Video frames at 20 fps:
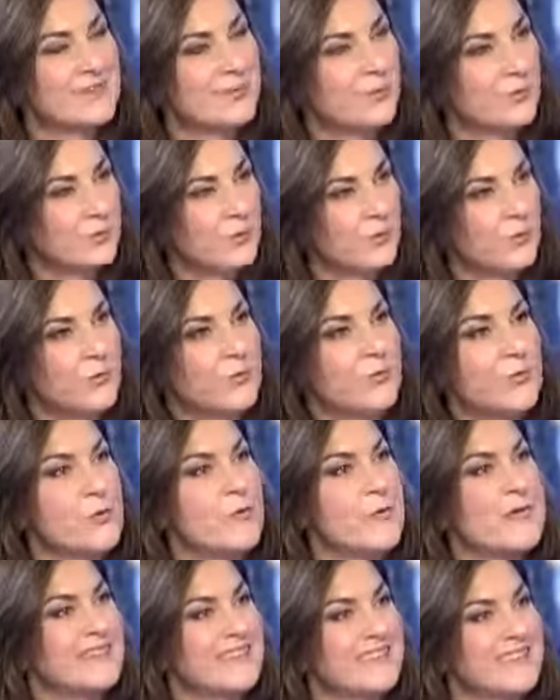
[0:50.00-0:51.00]
questions, donc vous
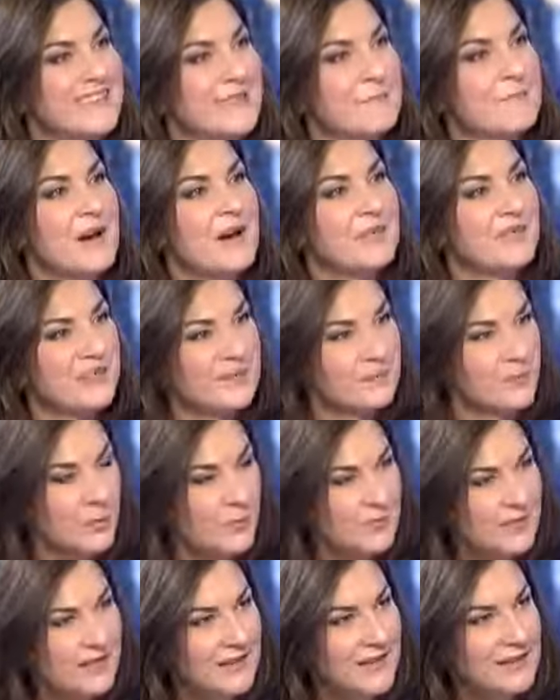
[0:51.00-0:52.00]
le maîtrisez
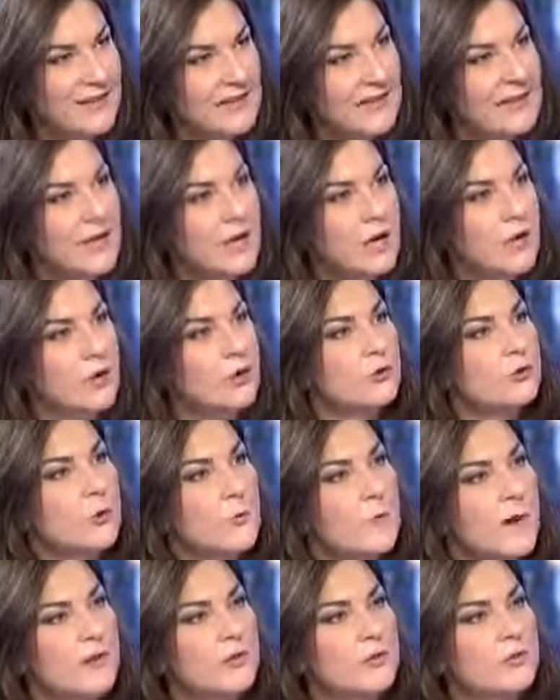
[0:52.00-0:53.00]
parfaitement bien. Quand
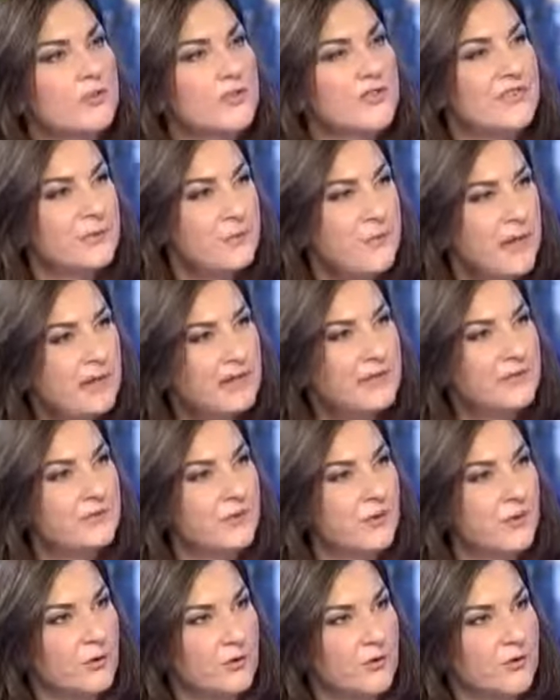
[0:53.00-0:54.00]
on parle de
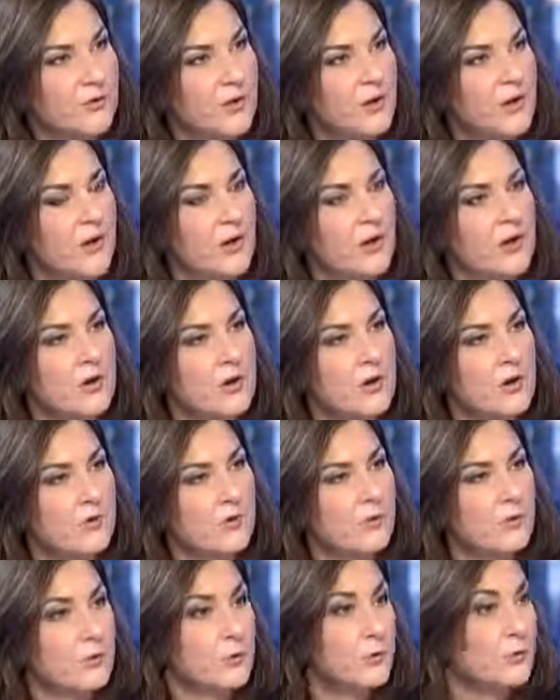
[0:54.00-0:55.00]
cyberdéfense euh,
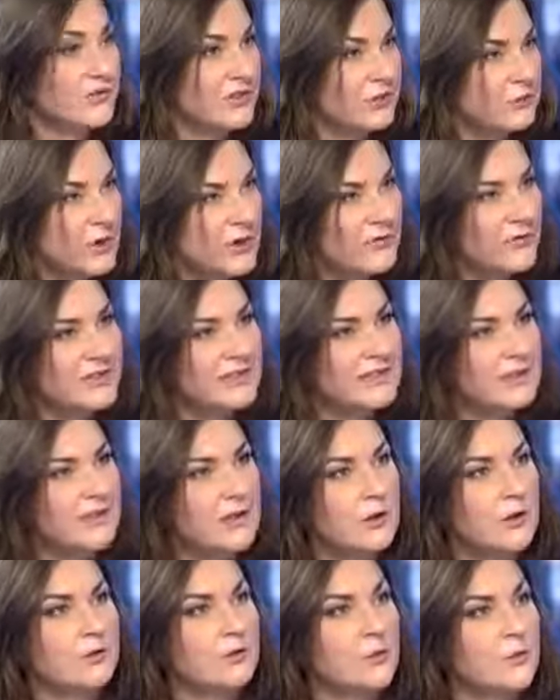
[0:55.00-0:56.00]
sur le continent
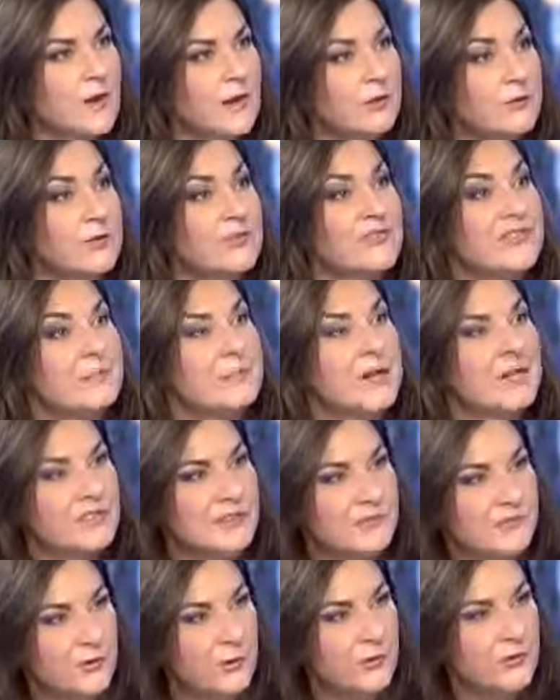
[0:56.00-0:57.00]
africain, quand on parle de
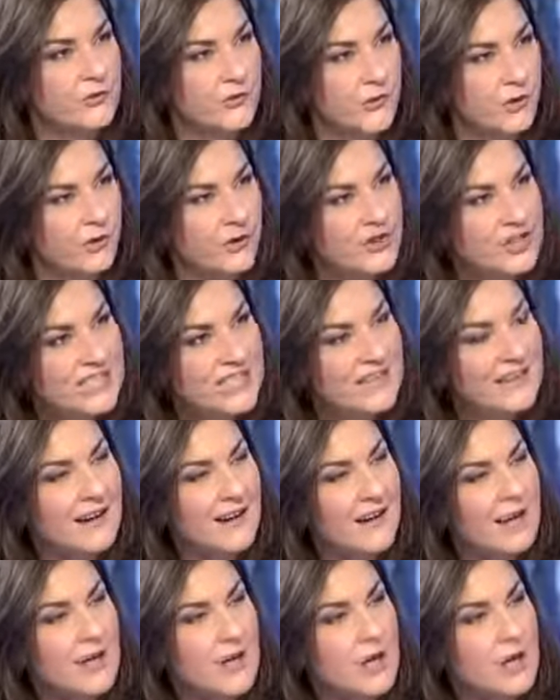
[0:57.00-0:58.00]
cyberdéfense en
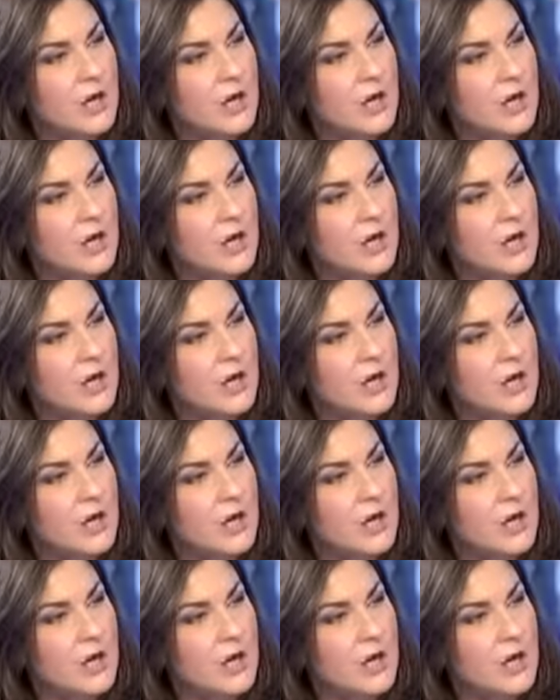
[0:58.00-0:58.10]
général,